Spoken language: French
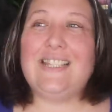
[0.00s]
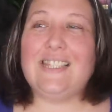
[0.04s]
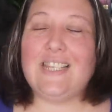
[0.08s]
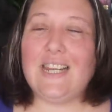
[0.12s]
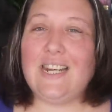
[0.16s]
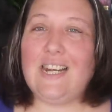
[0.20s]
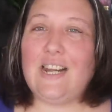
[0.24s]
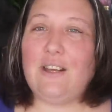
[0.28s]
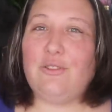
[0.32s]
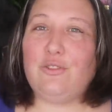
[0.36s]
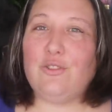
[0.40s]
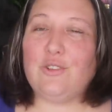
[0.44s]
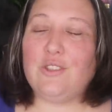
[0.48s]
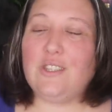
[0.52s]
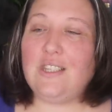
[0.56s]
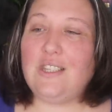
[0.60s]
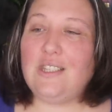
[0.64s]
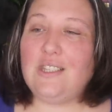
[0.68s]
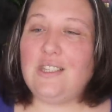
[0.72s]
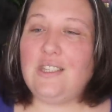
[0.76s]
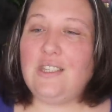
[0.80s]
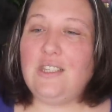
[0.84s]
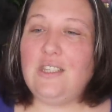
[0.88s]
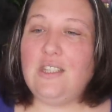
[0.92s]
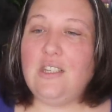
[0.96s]
c'est de la
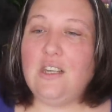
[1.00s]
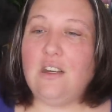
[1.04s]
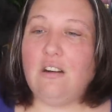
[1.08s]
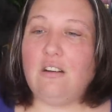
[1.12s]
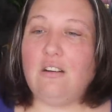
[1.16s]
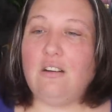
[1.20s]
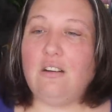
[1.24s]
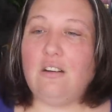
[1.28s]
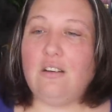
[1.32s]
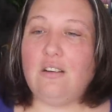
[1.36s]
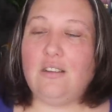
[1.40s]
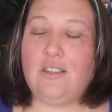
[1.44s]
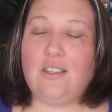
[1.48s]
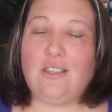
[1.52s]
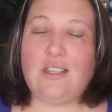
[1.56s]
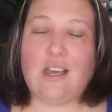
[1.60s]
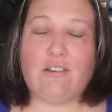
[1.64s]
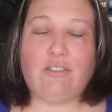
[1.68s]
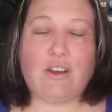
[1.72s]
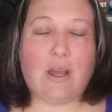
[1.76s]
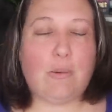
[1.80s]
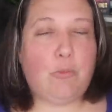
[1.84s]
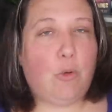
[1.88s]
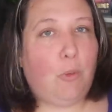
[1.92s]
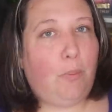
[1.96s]
fantaisie. Il y a
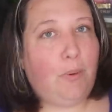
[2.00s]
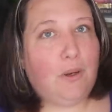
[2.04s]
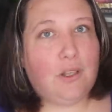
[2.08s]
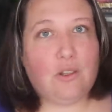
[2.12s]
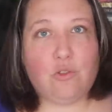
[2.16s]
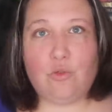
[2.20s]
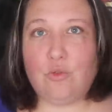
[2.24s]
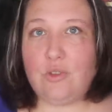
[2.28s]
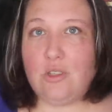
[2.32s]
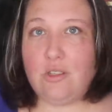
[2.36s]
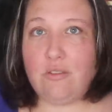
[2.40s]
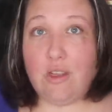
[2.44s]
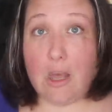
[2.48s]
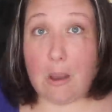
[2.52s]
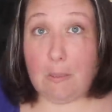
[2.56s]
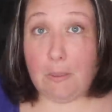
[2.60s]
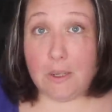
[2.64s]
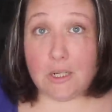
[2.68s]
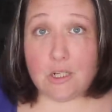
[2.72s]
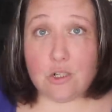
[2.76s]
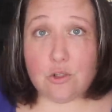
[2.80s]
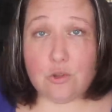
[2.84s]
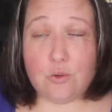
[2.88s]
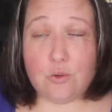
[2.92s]
vraiment plein d'univers, plein de